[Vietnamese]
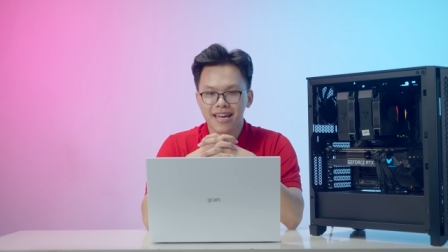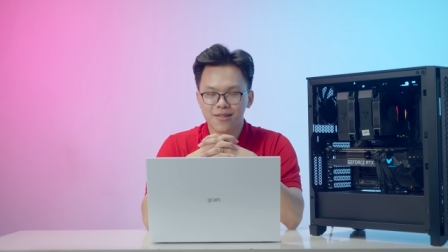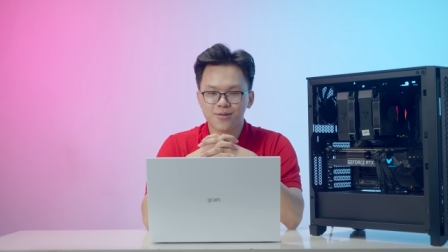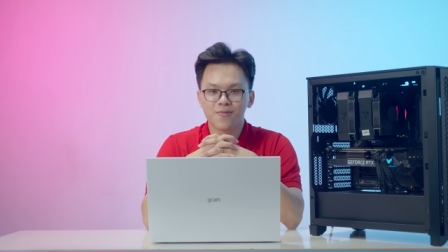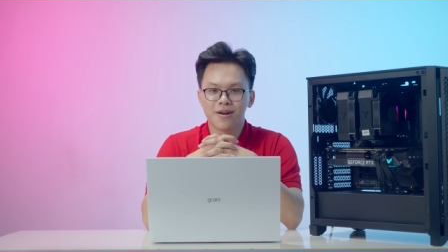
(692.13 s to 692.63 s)

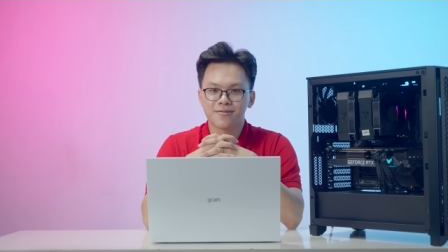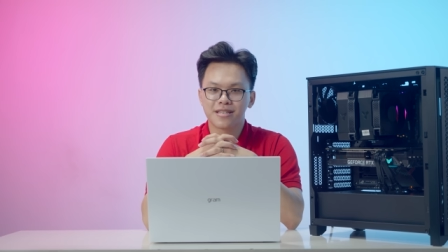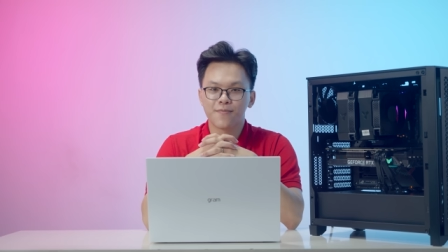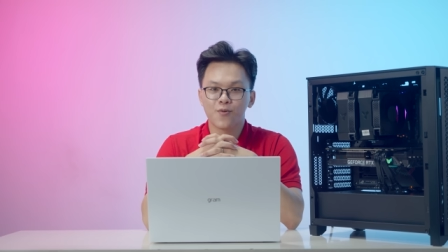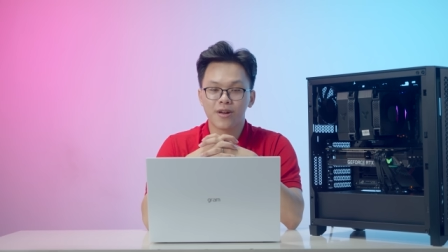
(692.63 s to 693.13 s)
Nói chung là con
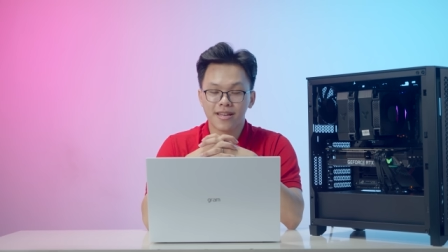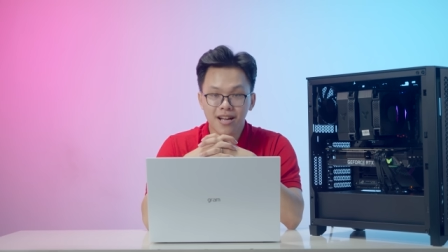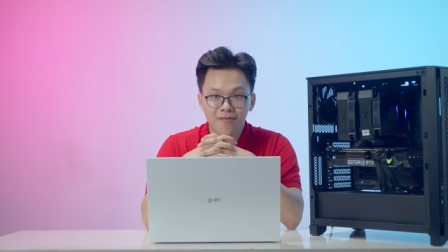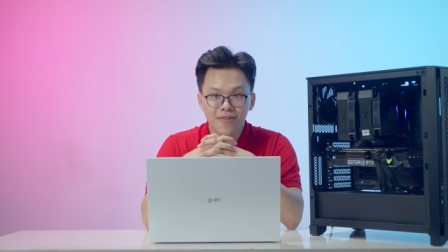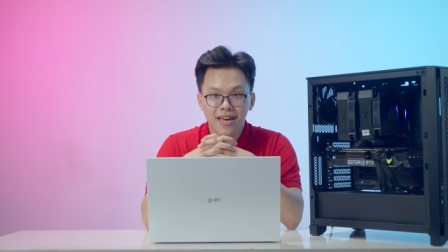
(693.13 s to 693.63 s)
xê pê u đấy
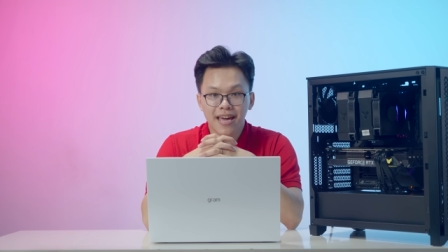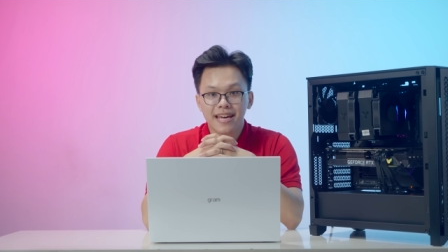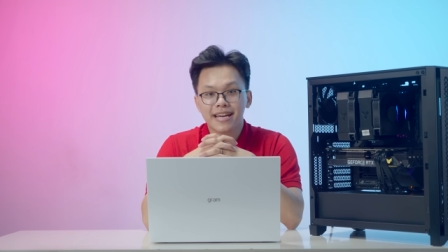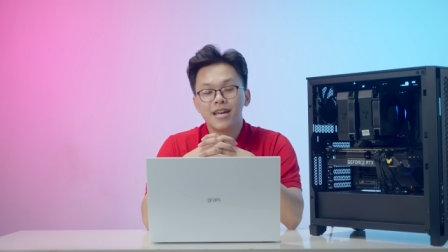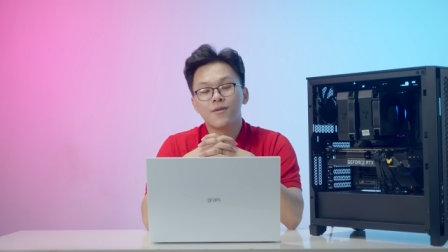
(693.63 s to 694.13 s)
nhá,
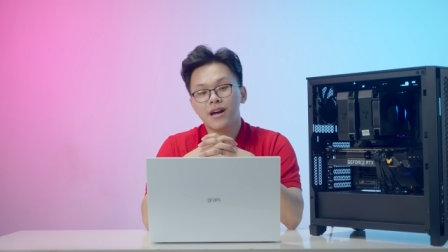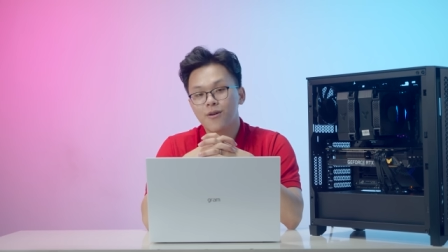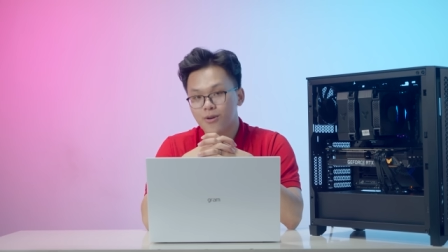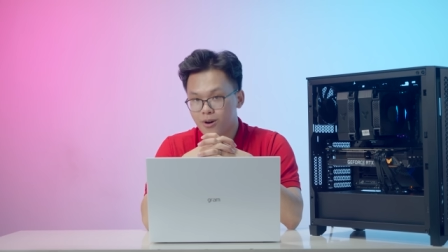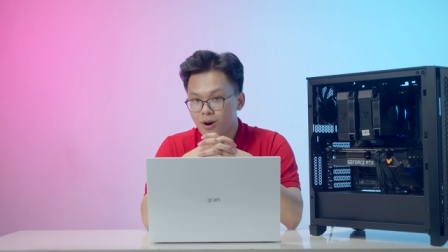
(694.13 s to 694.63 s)
cái hiệu
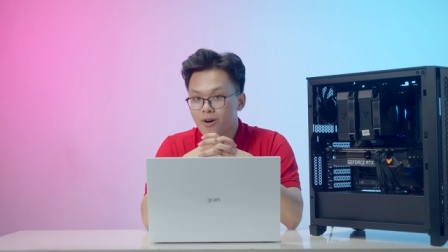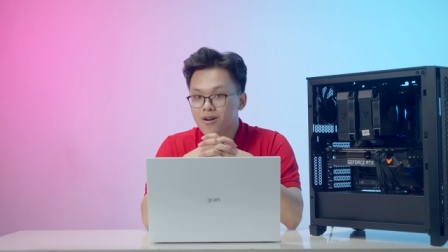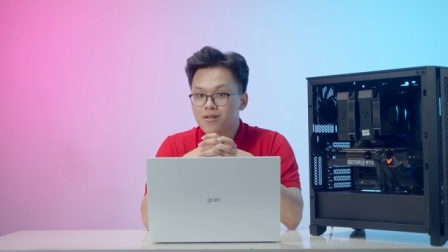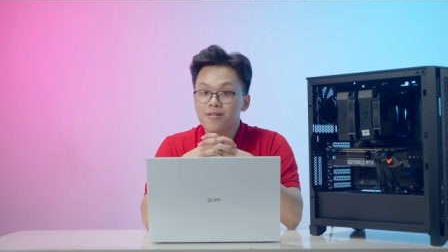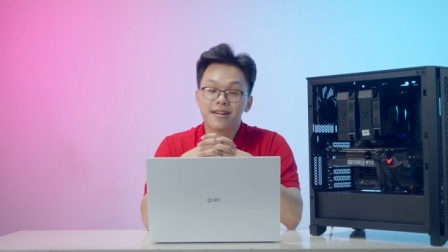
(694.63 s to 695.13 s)
năng của nó
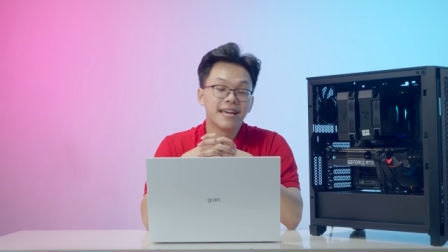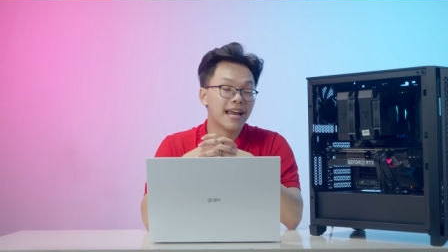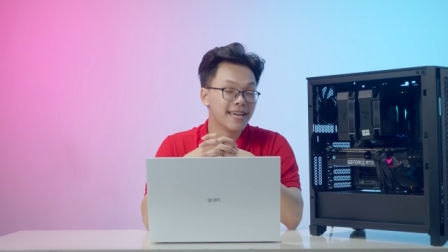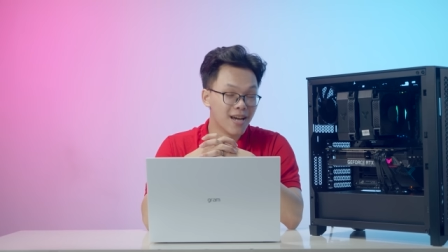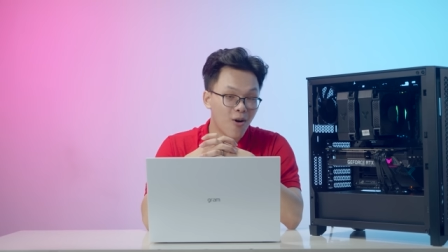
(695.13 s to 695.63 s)
cực kỳ
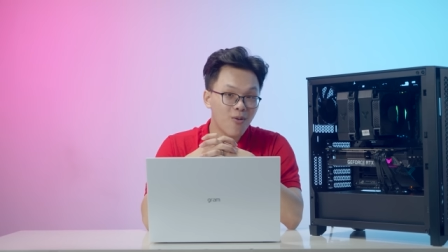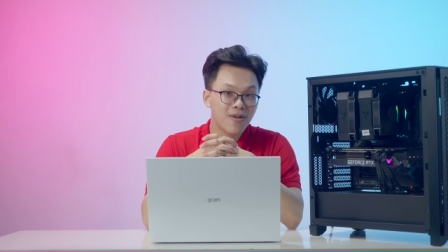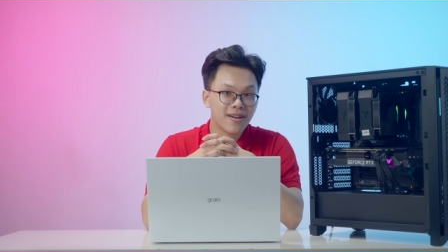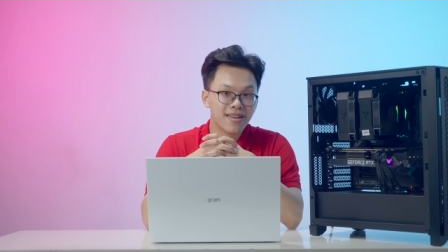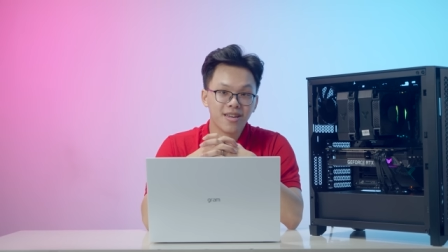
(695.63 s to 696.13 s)
là yếu,
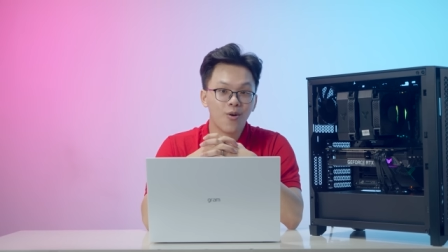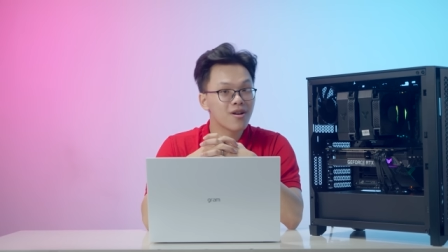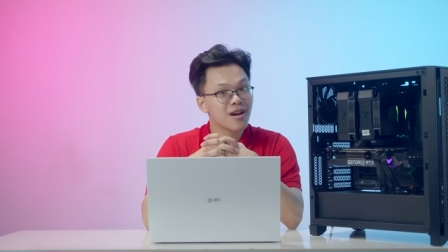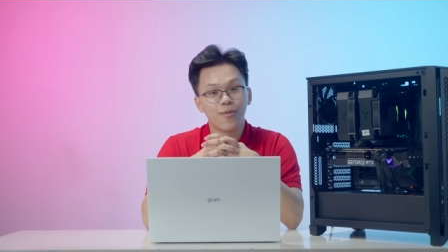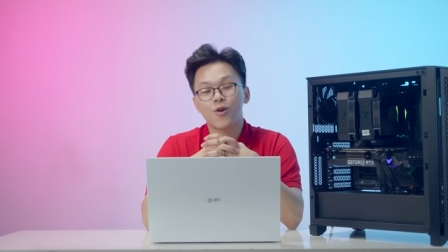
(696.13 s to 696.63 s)
yếu
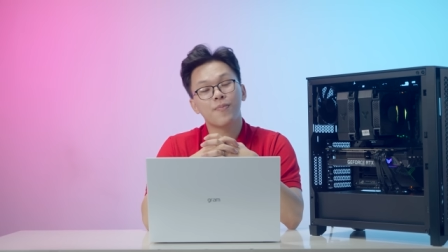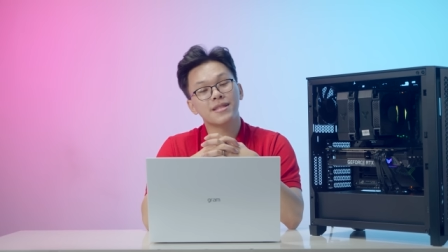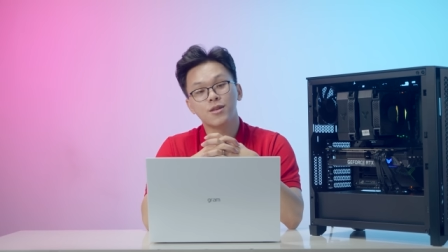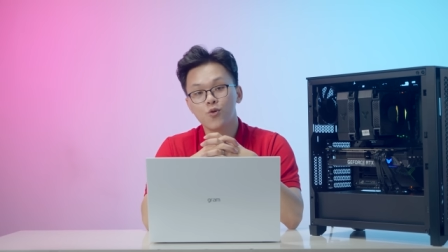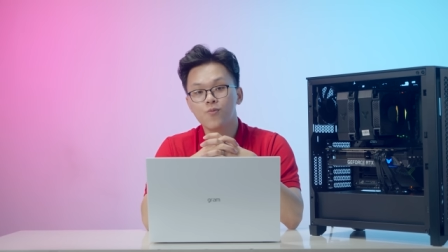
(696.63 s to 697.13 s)
hơn cả một con
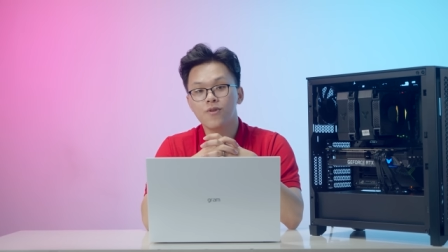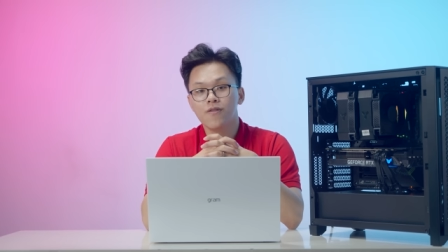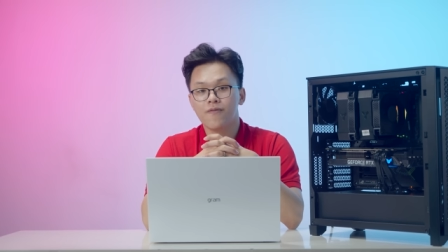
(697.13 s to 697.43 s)
Pentium.